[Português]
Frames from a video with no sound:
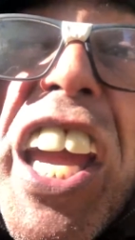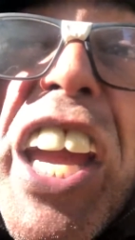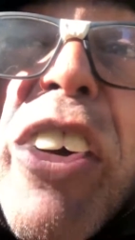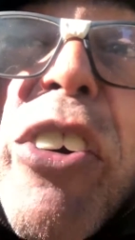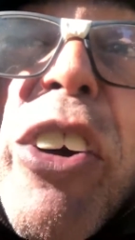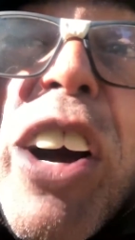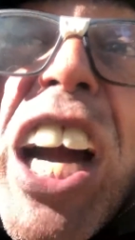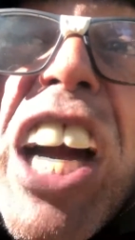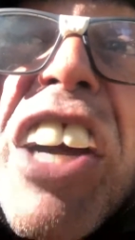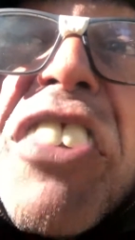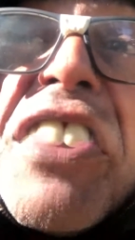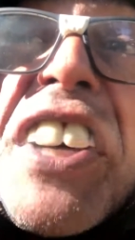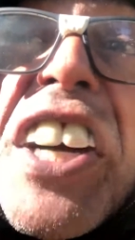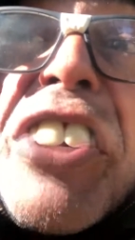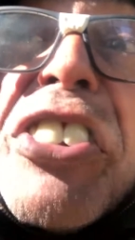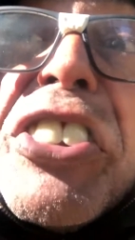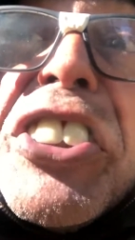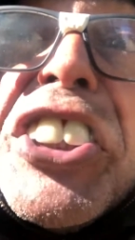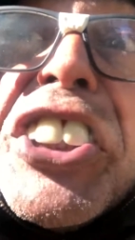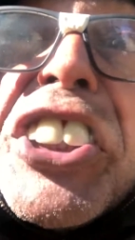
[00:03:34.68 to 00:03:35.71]
É um
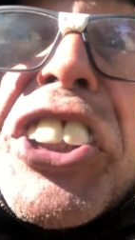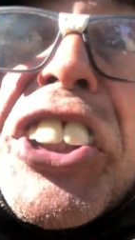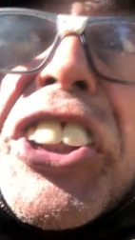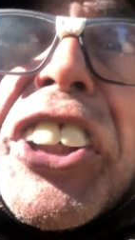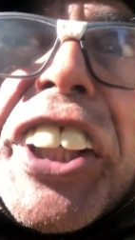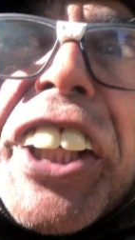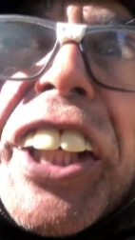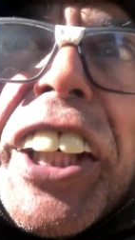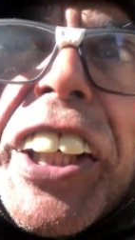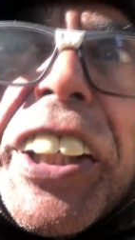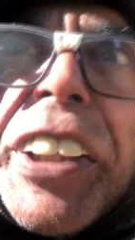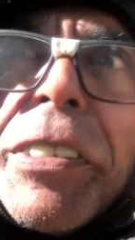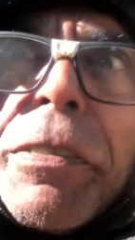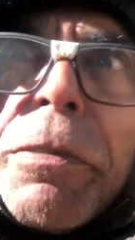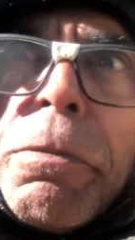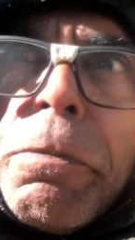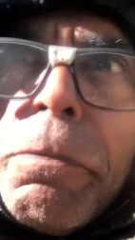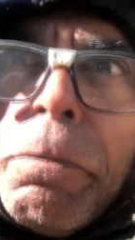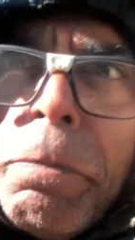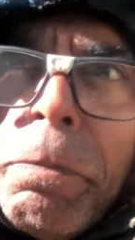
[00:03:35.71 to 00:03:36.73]
cavalo de Troia.
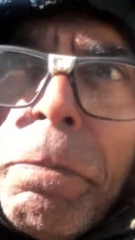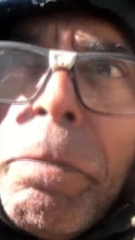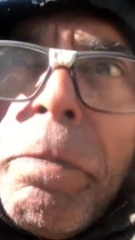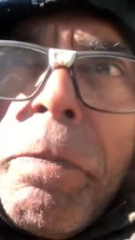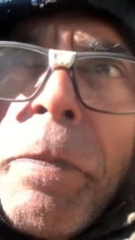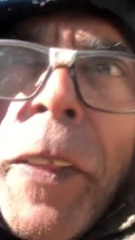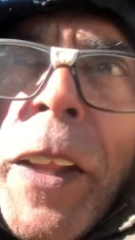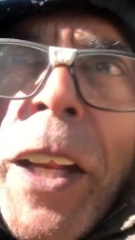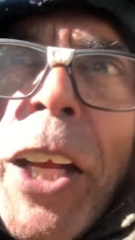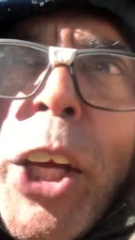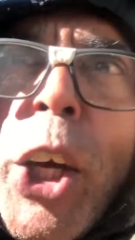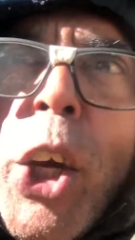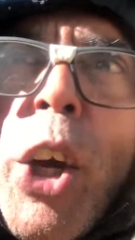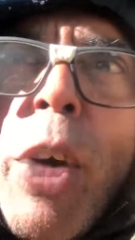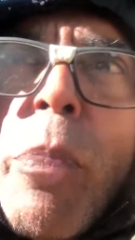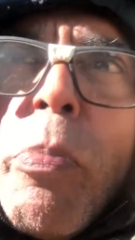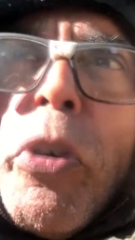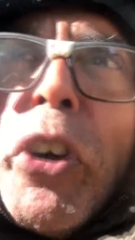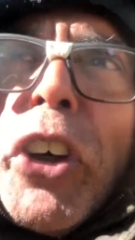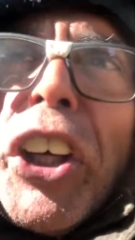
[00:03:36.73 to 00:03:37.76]

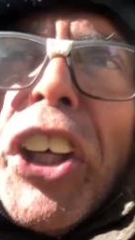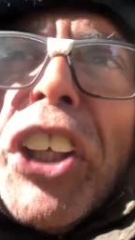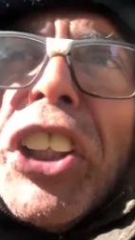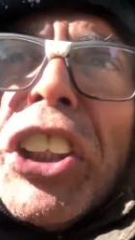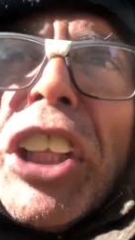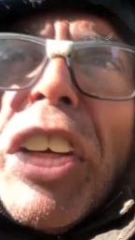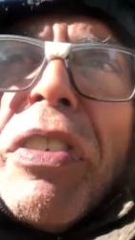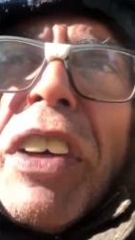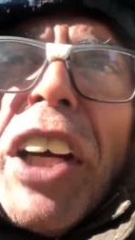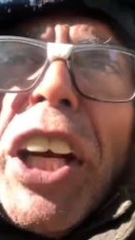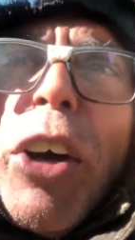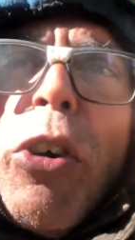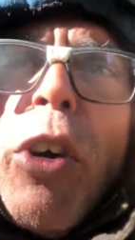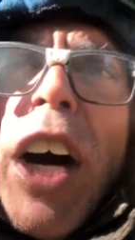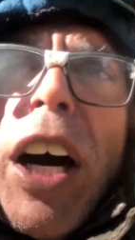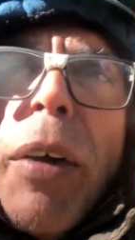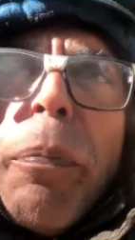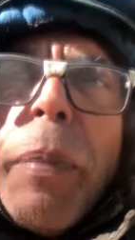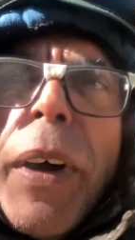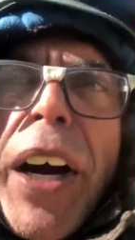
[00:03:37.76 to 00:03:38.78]
Porque estava lá
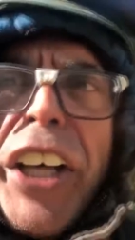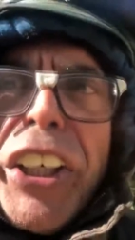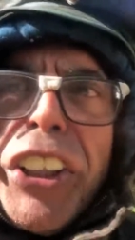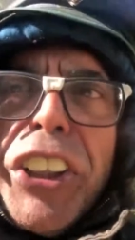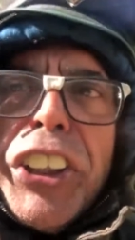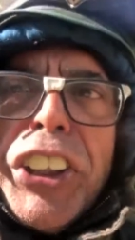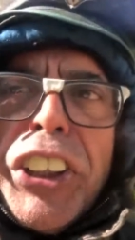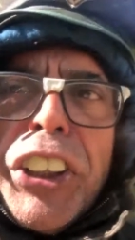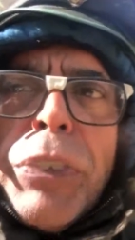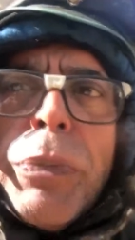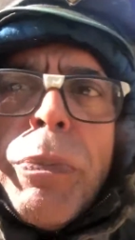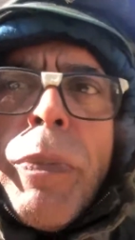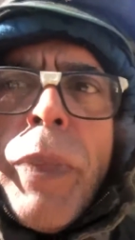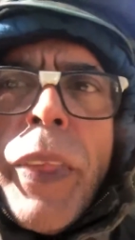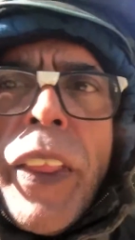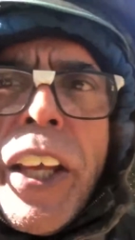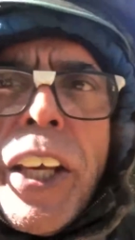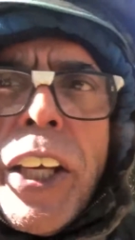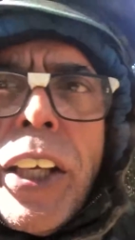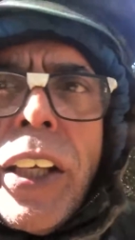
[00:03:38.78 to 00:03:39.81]
um rapaz
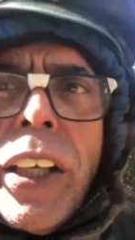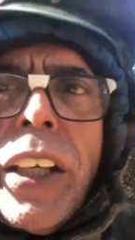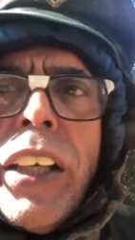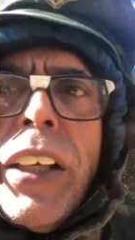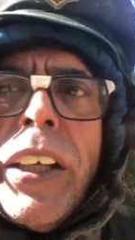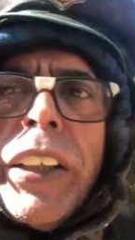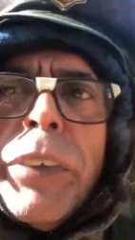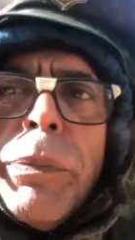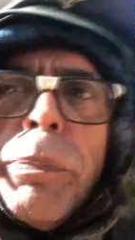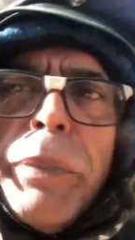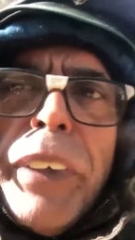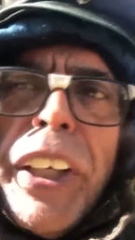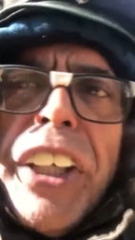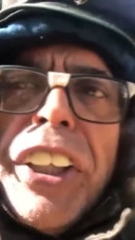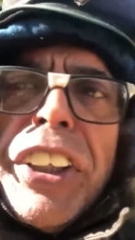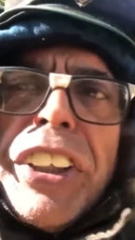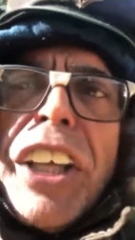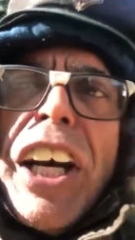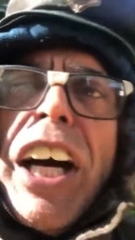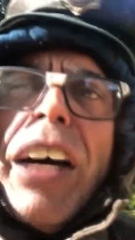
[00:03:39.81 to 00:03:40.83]

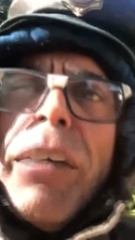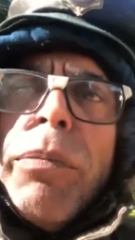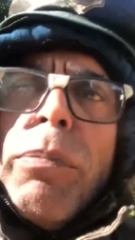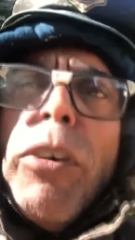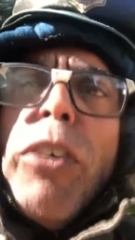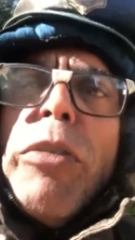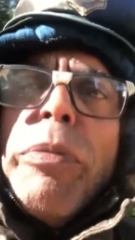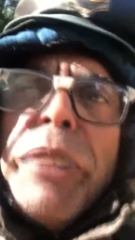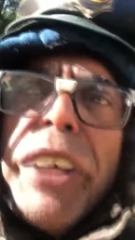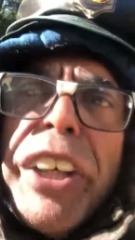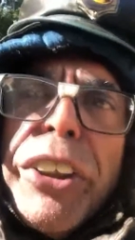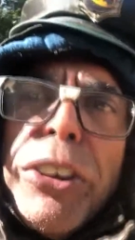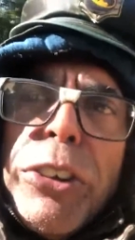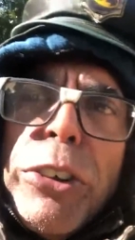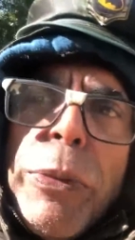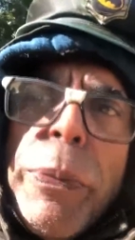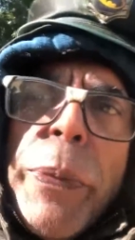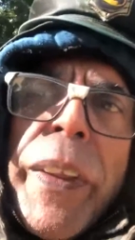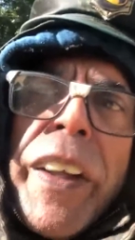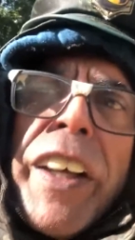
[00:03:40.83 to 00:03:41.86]
militar,
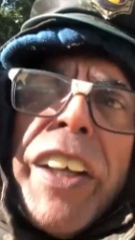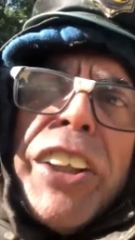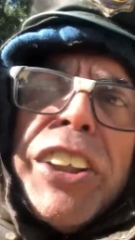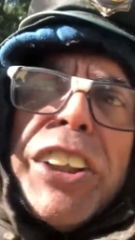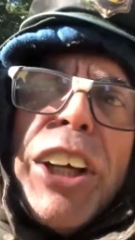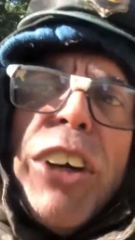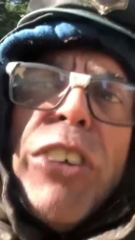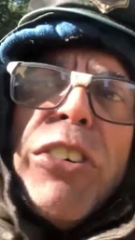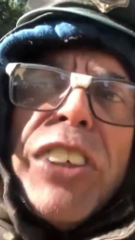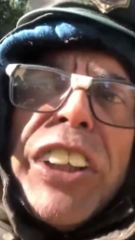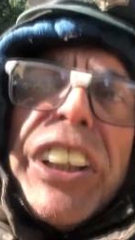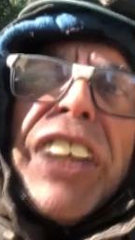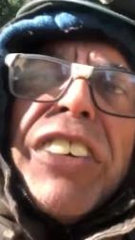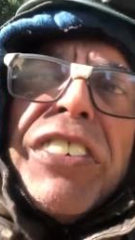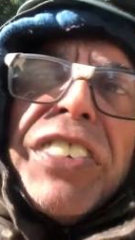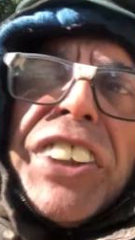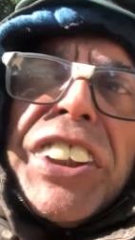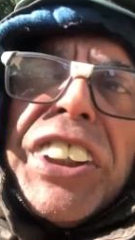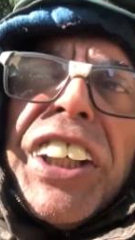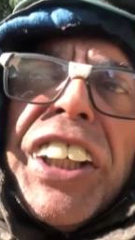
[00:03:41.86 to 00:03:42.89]
bombeiro, salvando a
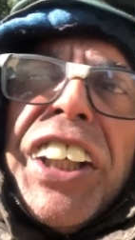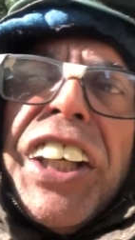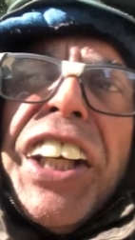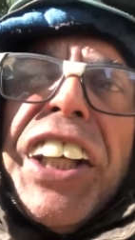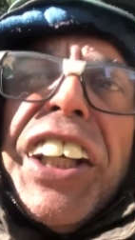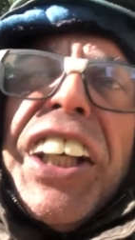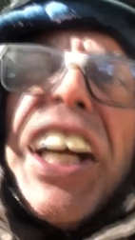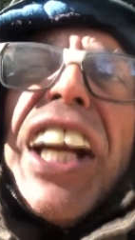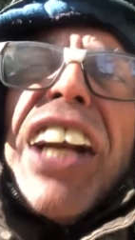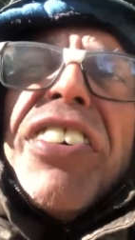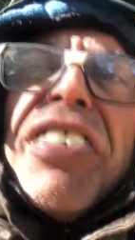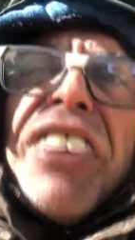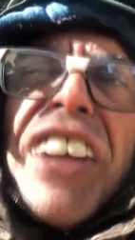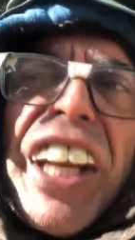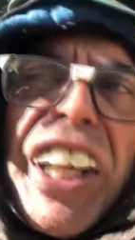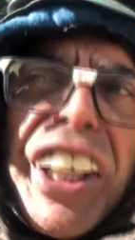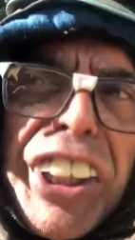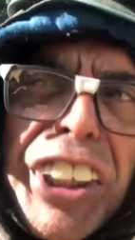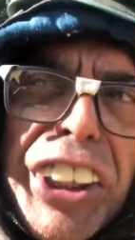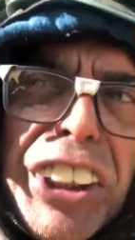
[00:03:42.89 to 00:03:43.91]
vida e ela
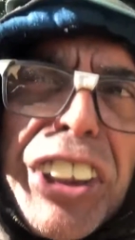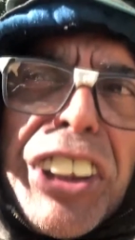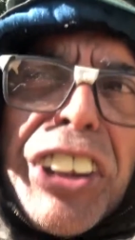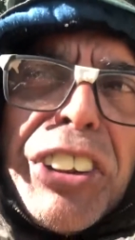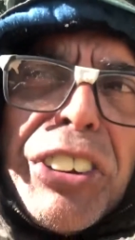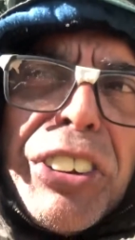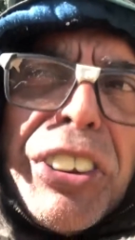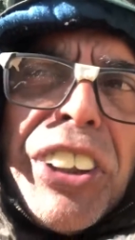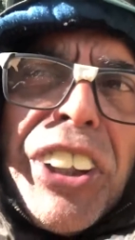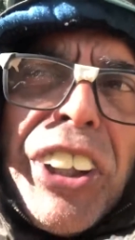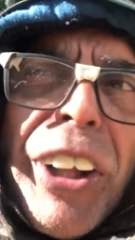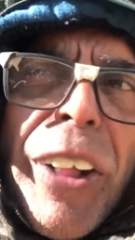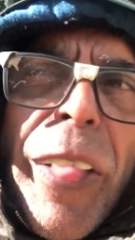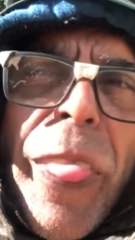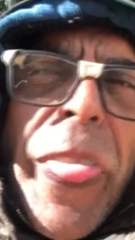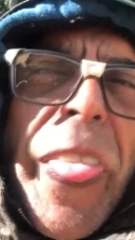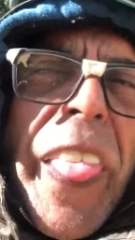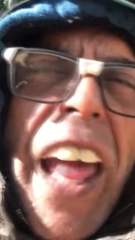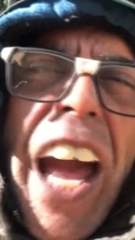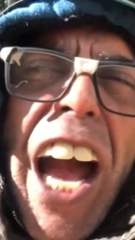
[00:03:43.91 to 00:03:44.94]
fala isso?
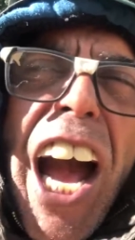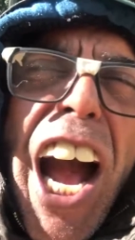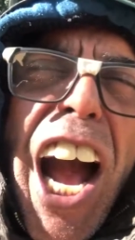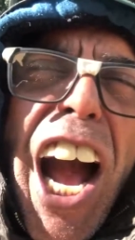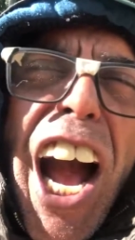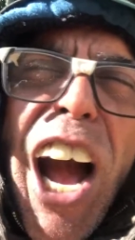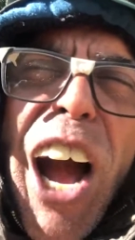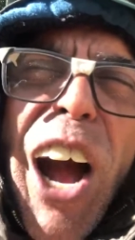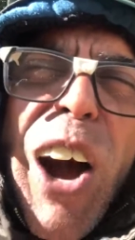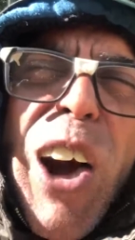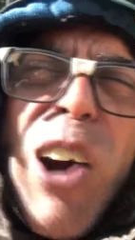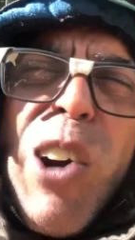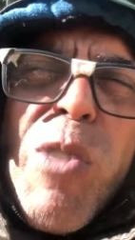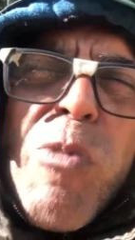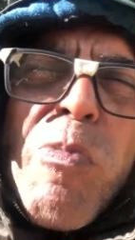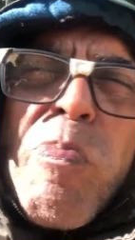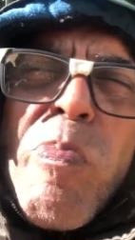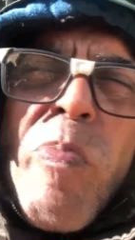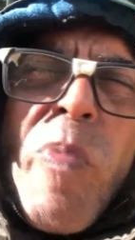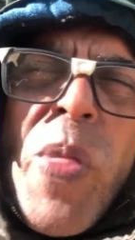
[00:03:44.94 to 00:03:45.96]
Não,
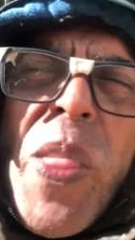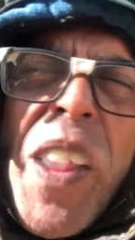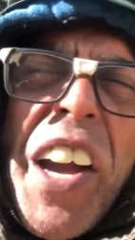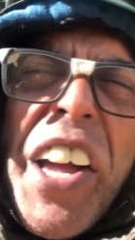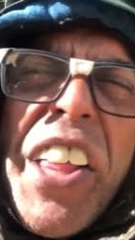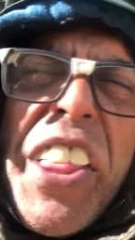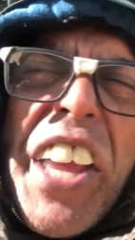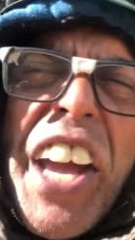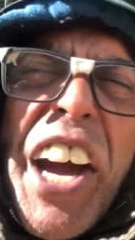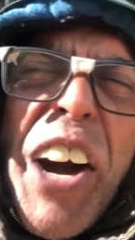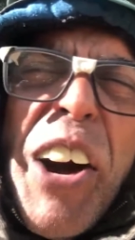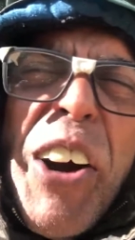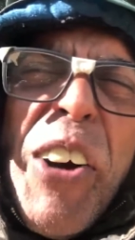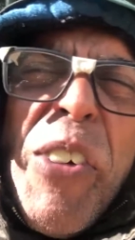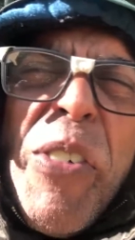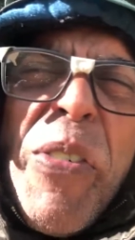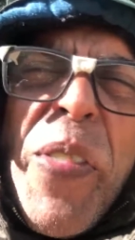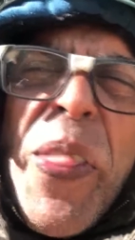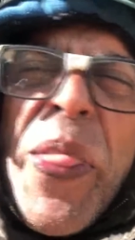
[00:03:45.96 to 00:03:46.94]
não.